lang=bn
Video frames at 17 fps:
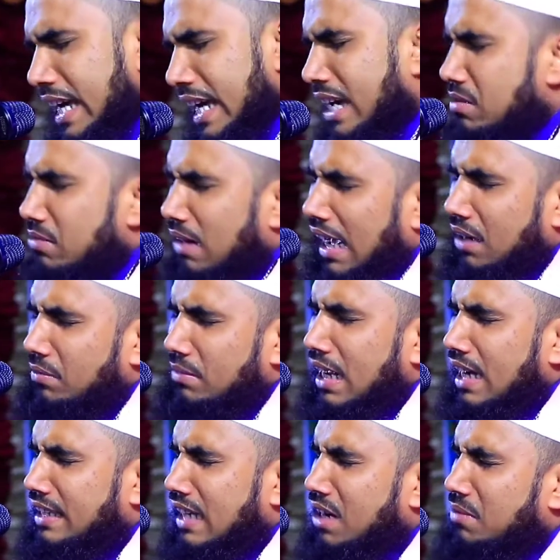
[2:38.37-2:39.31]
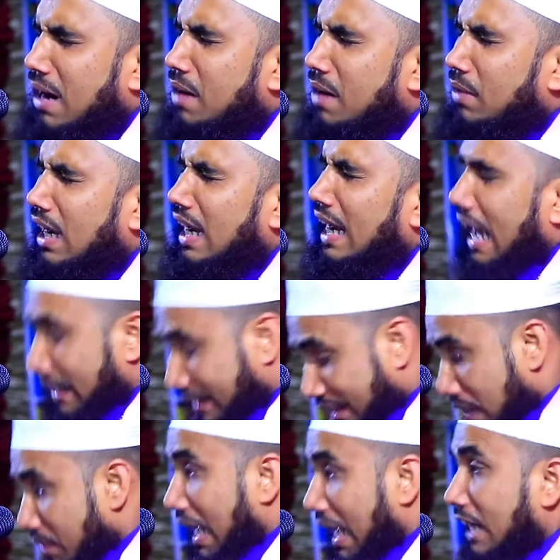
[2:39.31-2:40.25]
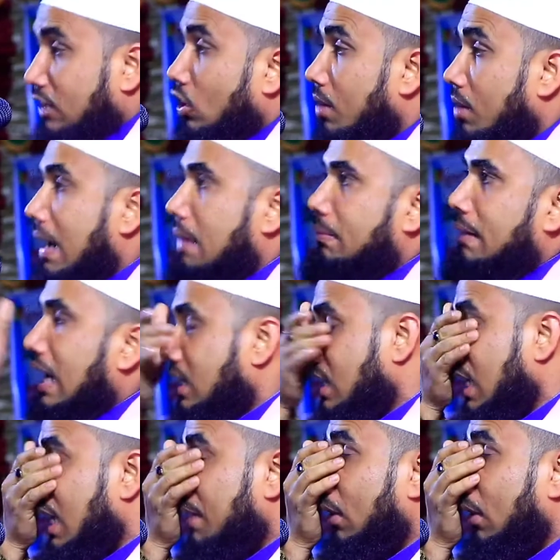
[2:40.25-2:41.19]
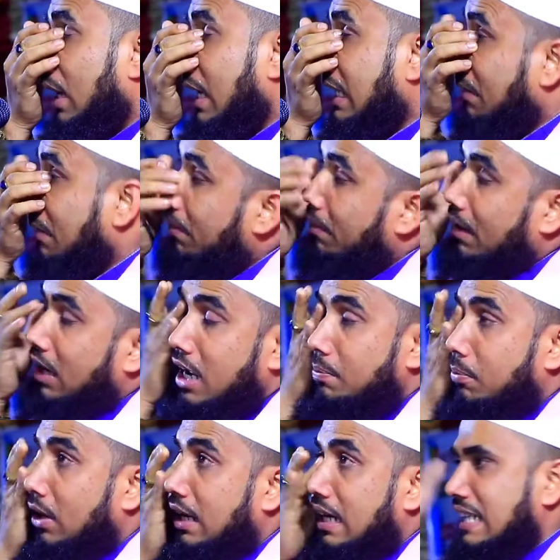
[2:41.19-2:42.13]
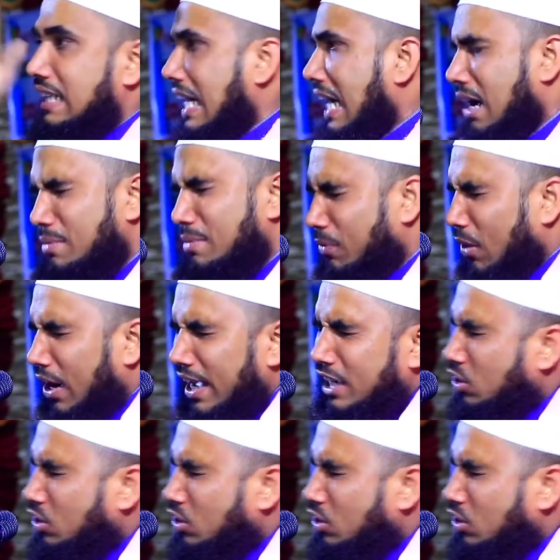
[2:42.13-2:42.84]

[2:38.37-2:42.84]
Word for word: এইবার মেয়েটার মা বলে রাত্রিবেলায় তোর বাবা আসলে বলে দেবো বলে দেন আমি ভয়